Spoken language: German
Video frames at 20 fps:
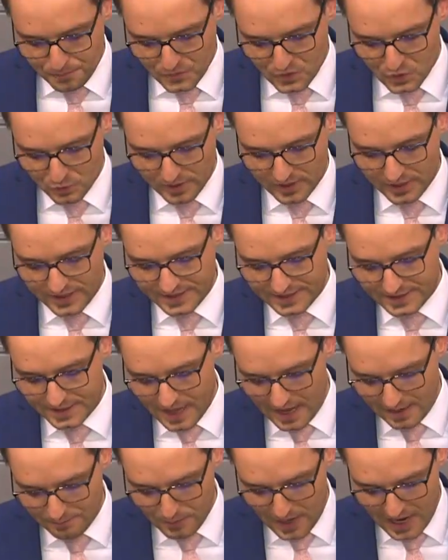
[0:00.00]
zu berichten
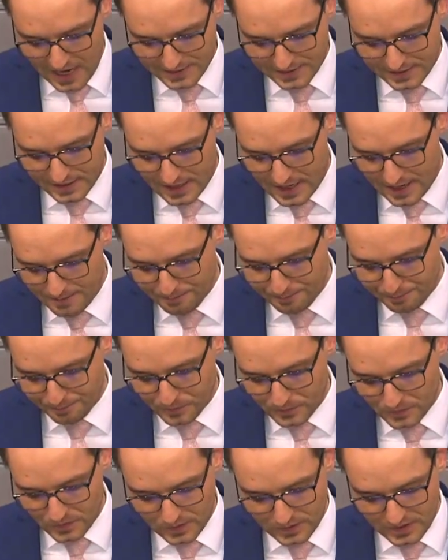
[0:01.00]
an
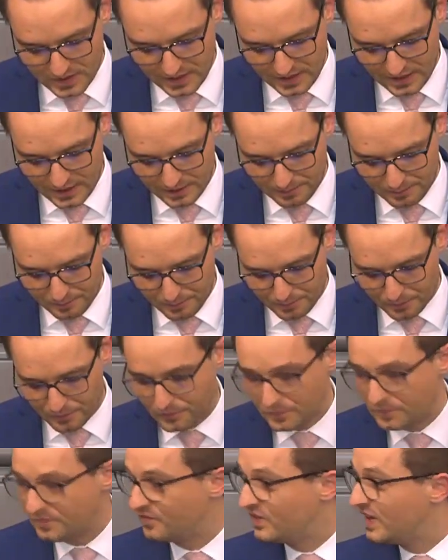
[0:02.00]
Maßnahmen, die
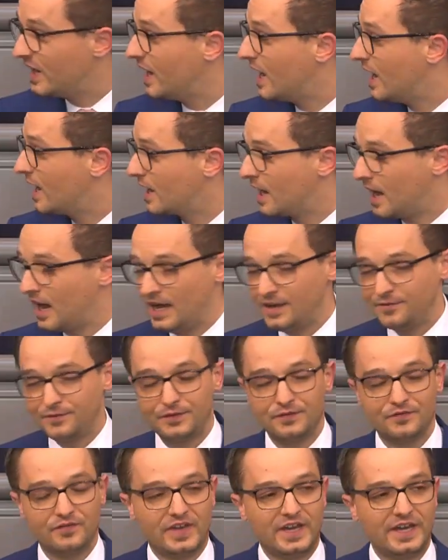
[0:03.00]
wir
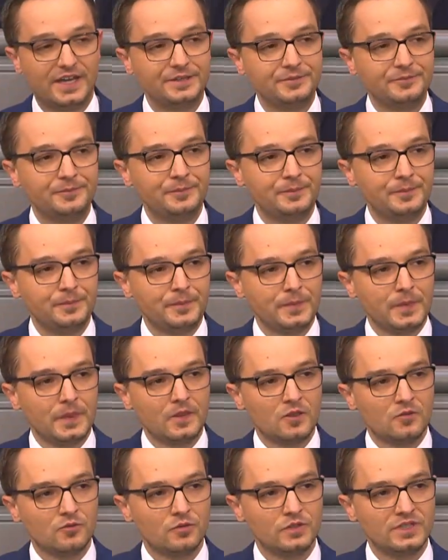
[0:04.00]
ergreifen werden.
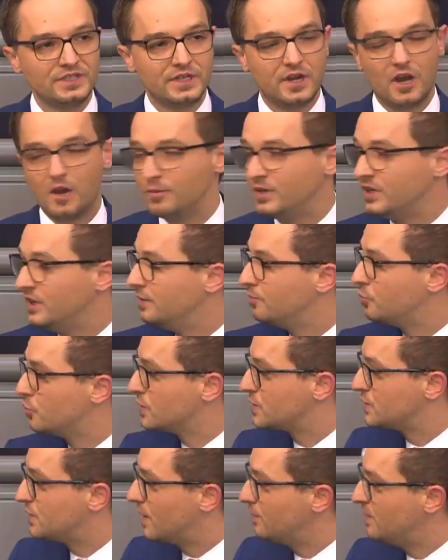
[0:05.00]
Und ich glaube, die
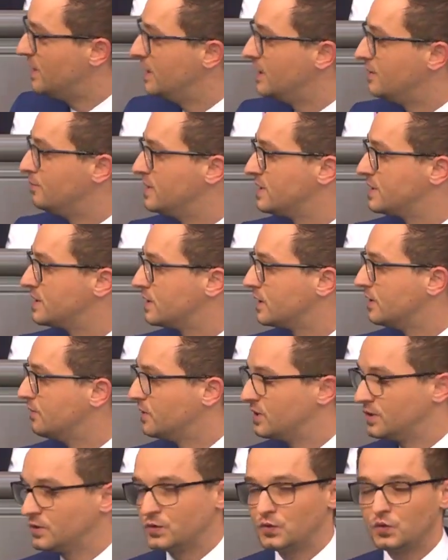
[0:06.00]
Bundesfamilienministerin
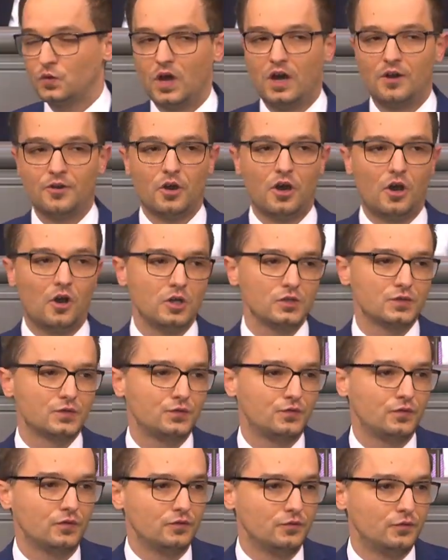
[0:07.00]
wird dazu auch noch
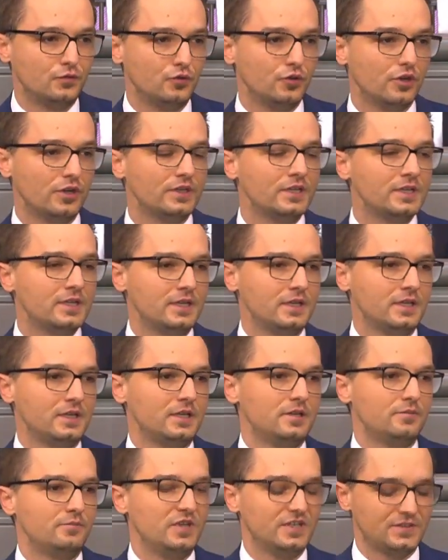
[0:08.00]
ausführen.
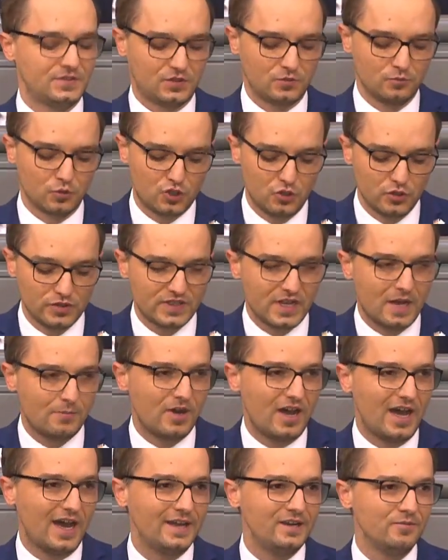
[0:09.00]
Jetzt zum Schluss
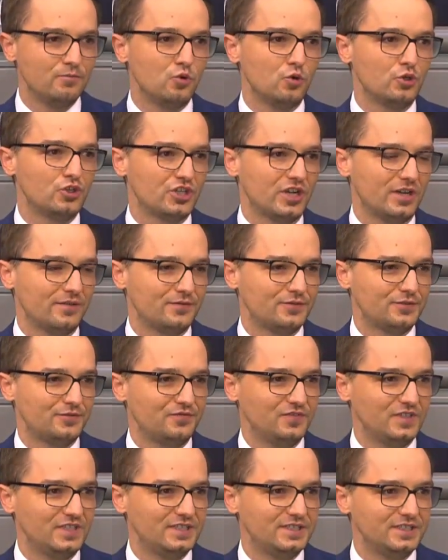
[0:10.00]
aber eine Botschaft
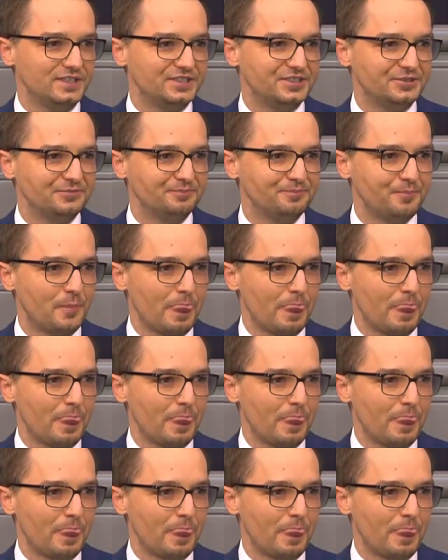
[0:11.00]
wichtig.